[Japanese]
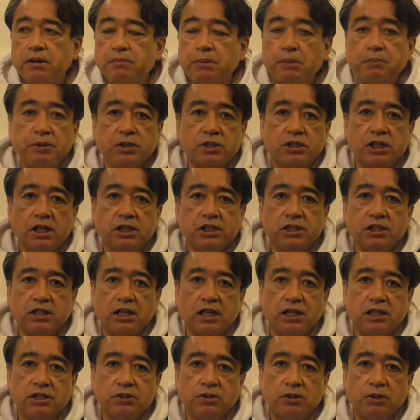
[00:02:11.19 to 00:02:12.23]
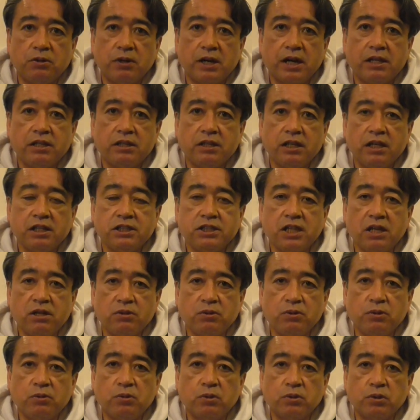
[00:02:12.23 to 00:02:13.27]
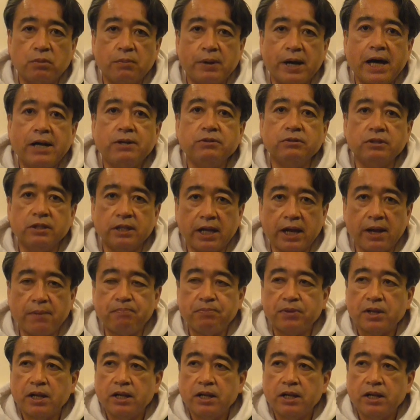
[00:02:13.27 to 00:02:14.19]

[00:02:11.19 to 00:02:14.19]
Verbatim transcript: まあ、ピッチャー陣が非常にこう安定しているということもあるんで